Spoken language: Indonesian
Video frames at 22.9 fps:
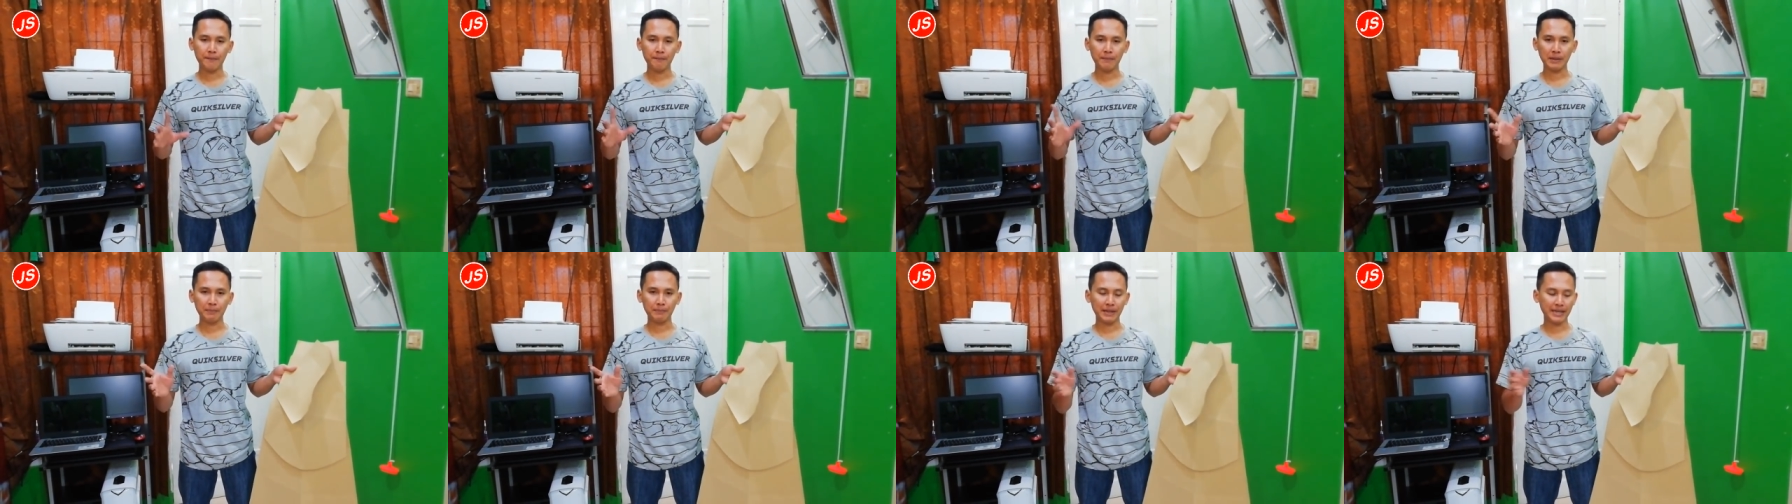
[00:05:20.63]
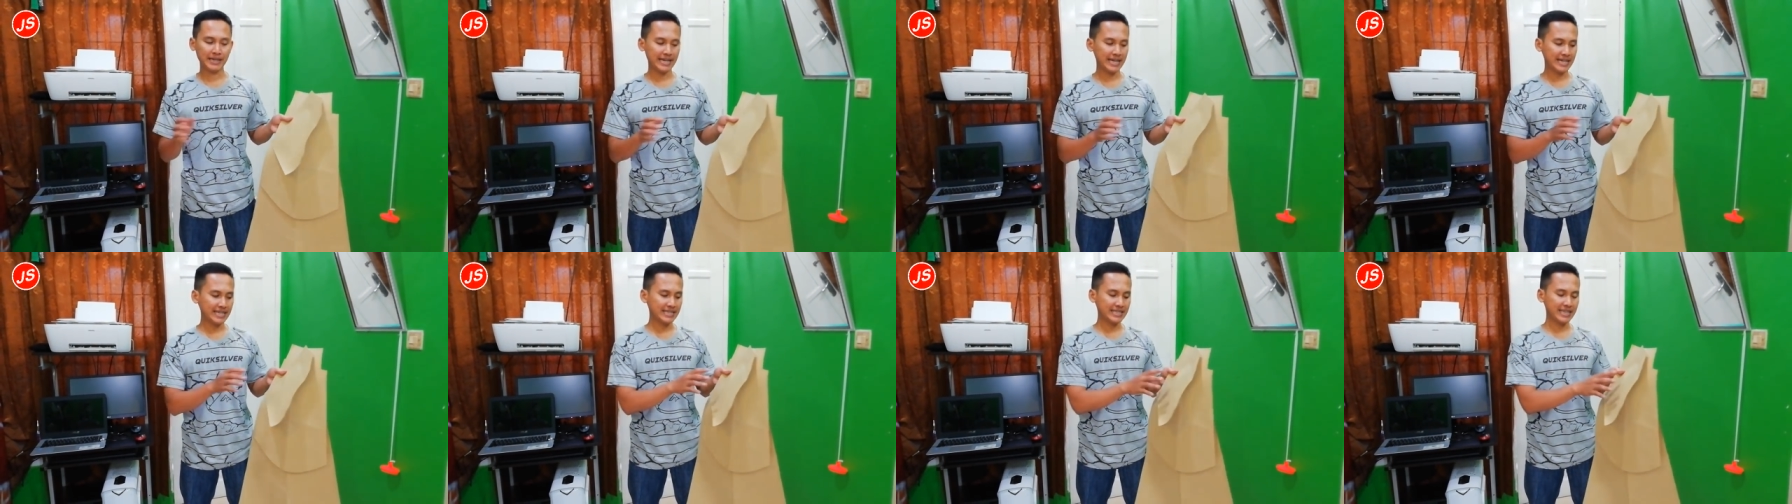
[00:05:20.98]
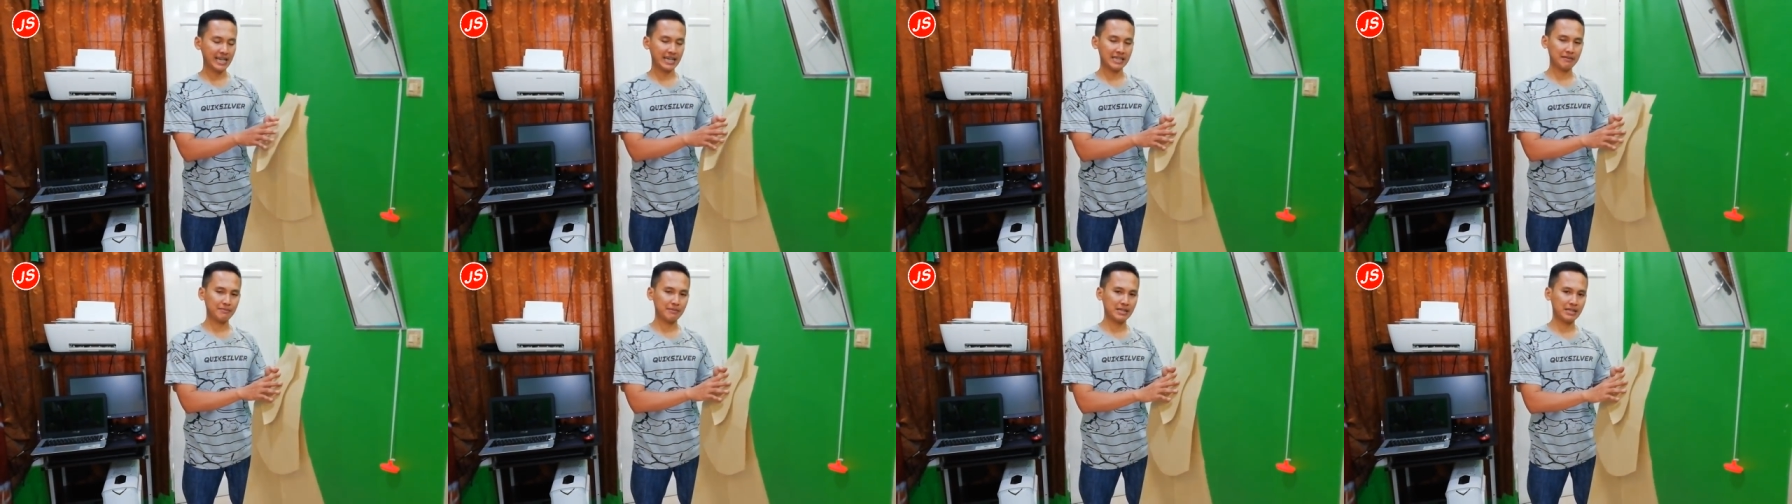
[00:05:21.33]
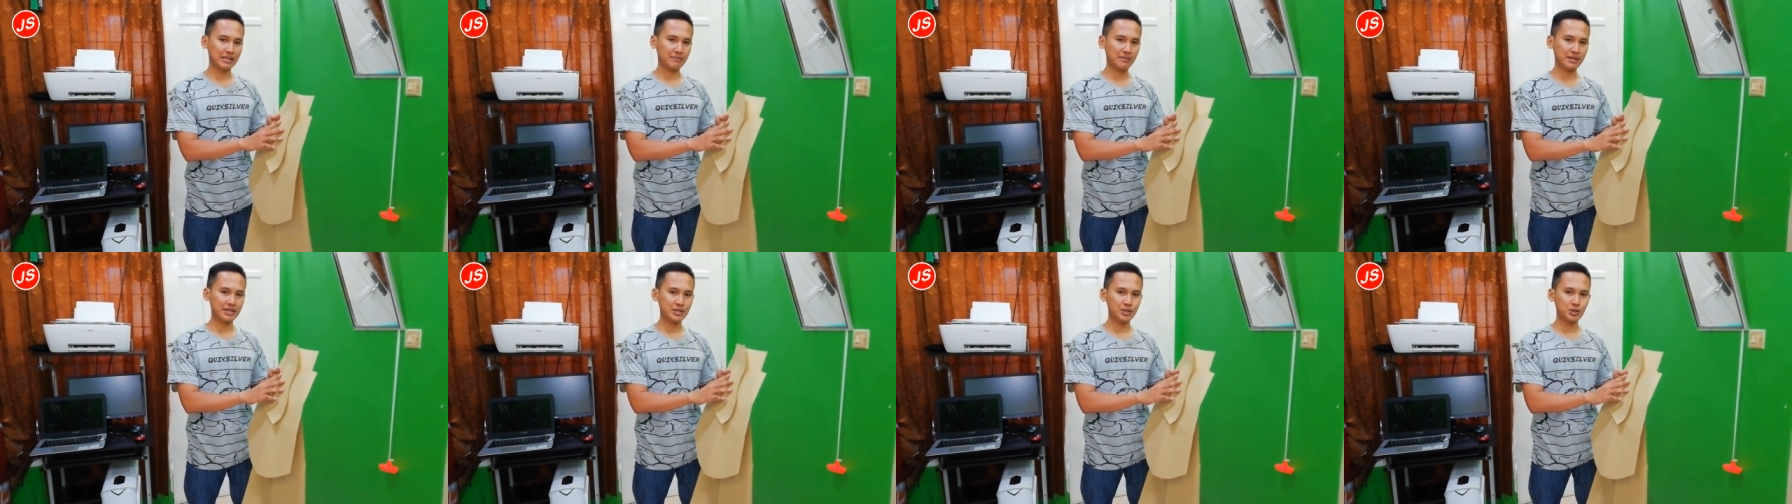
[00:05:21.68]
berbeda jika
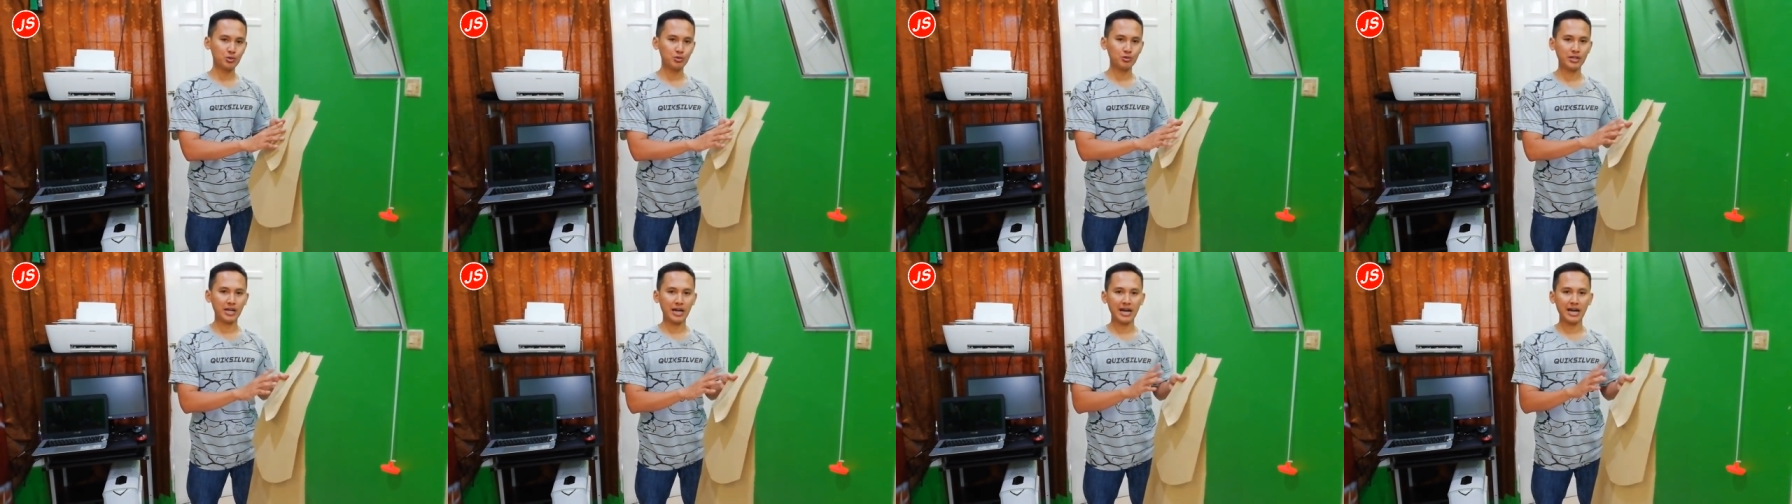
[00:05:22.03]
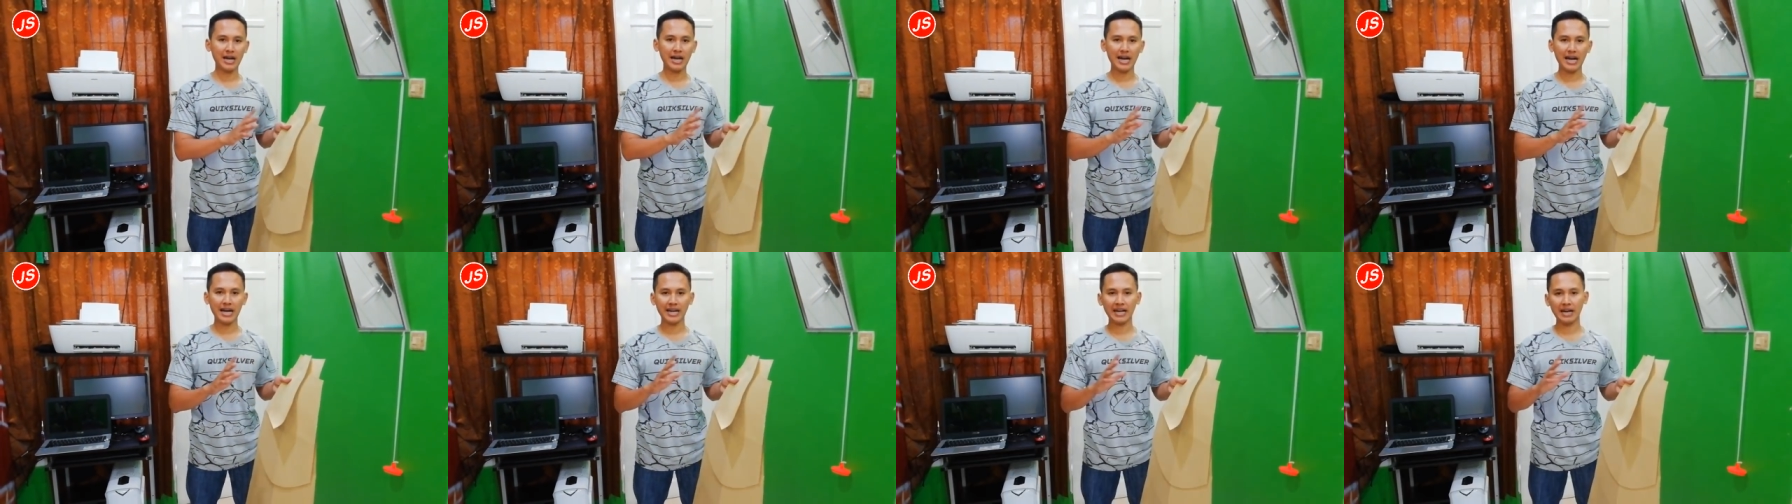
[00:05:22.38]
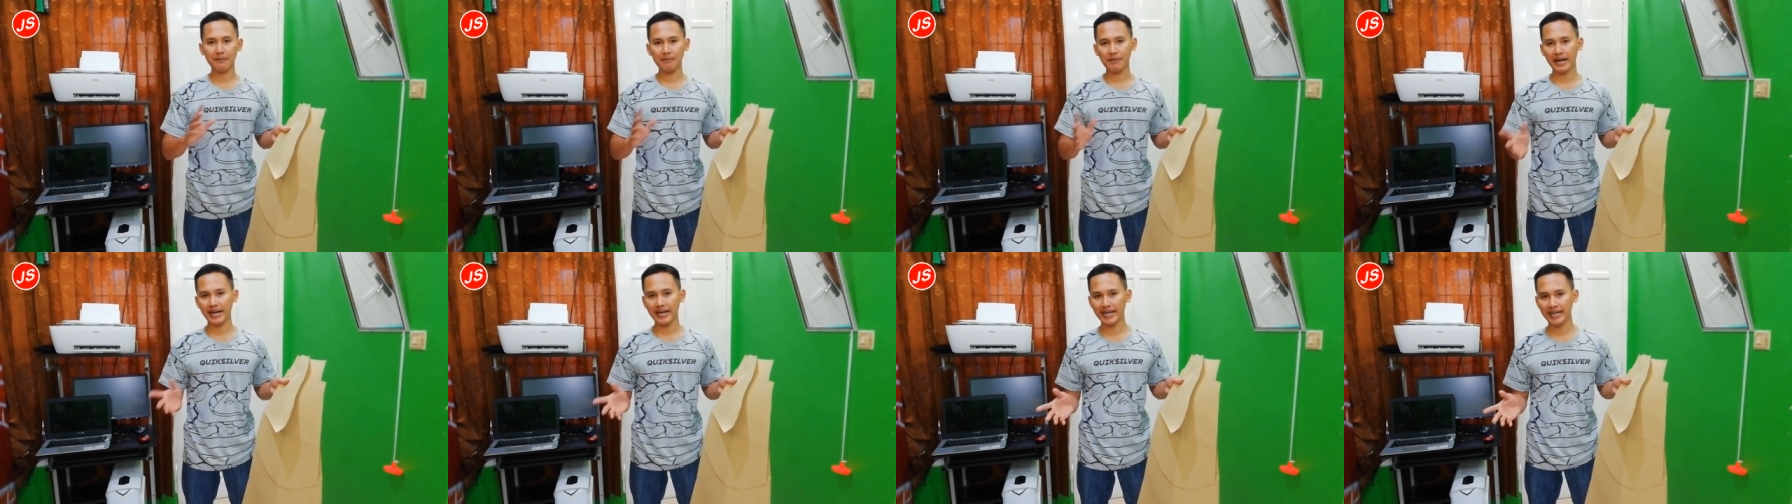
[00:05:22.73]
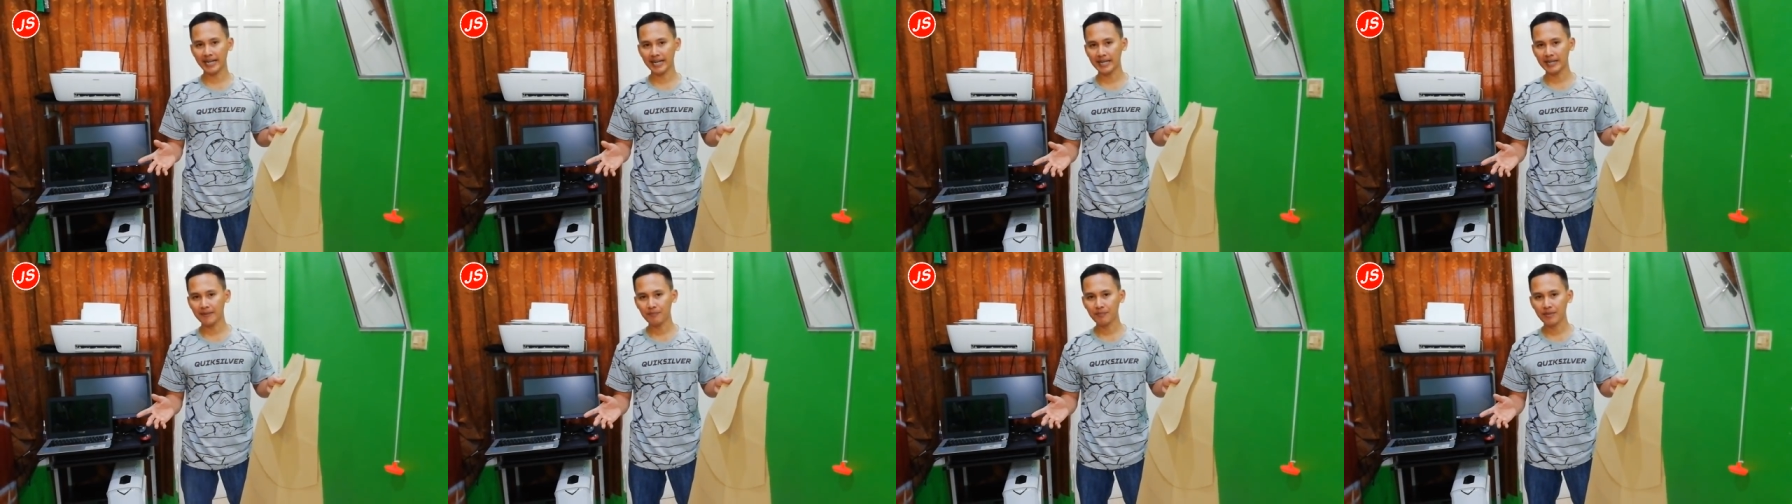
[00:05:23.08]
teman-teman sudah agak
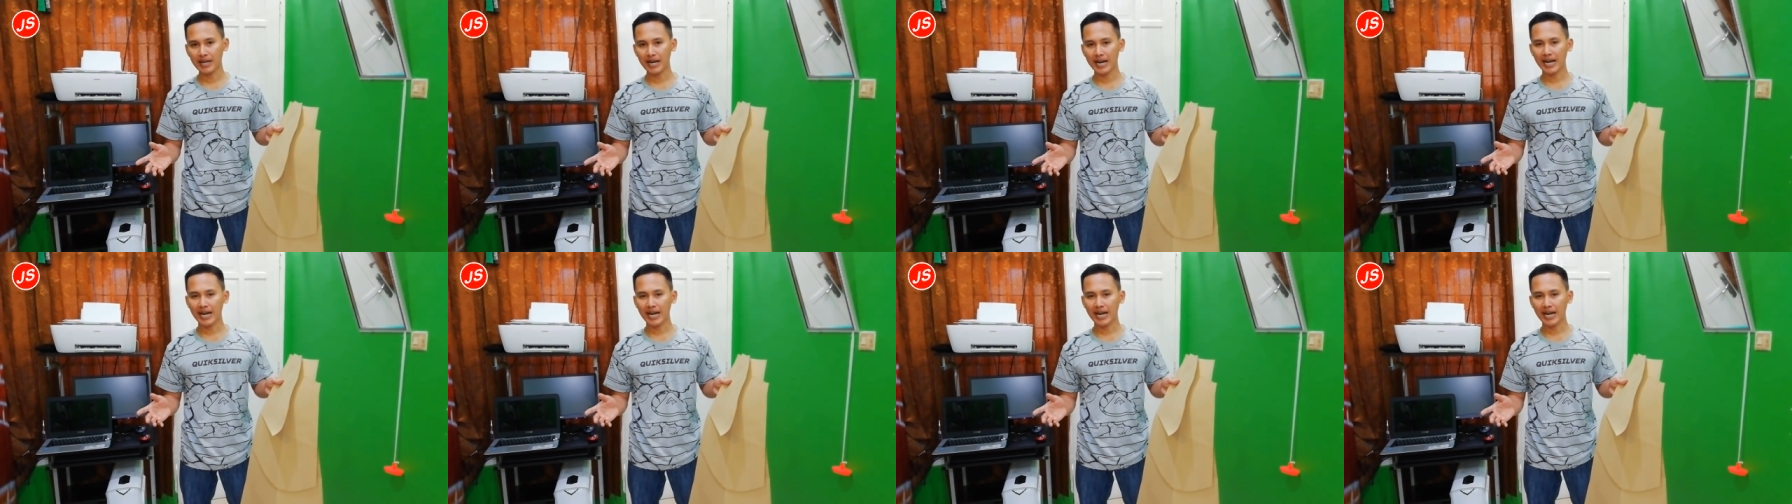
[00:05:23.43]
mahir